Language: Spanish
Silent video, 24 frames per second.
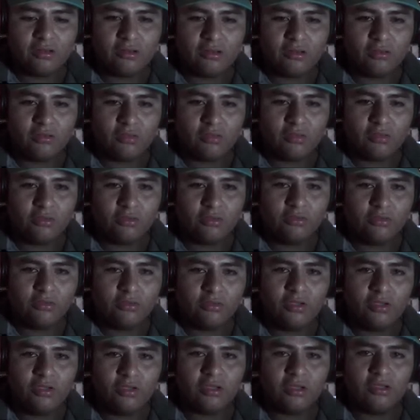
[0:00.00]
ahí muestro el
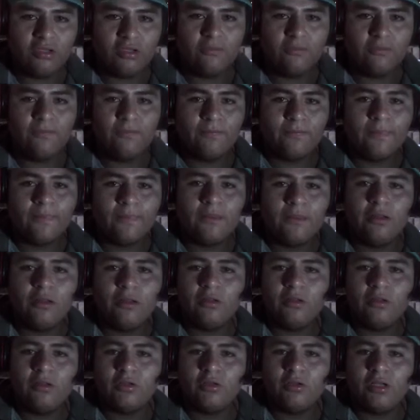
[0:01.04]
video, ahí está.
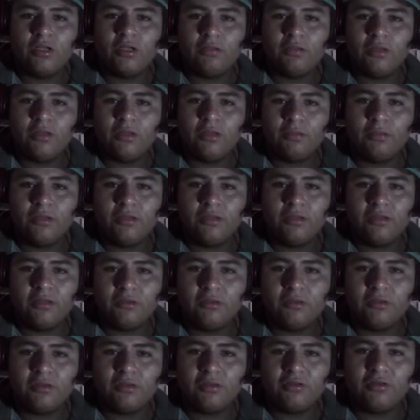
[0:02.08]
No, no, le damos la play y
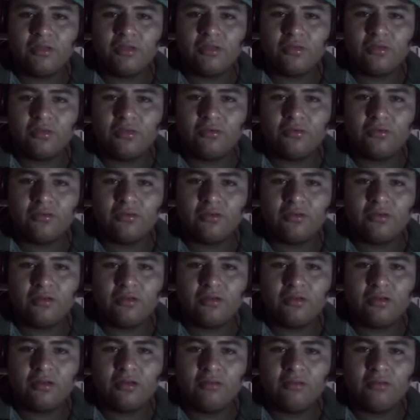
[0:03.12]
vamos a reaccionar a todos, así que...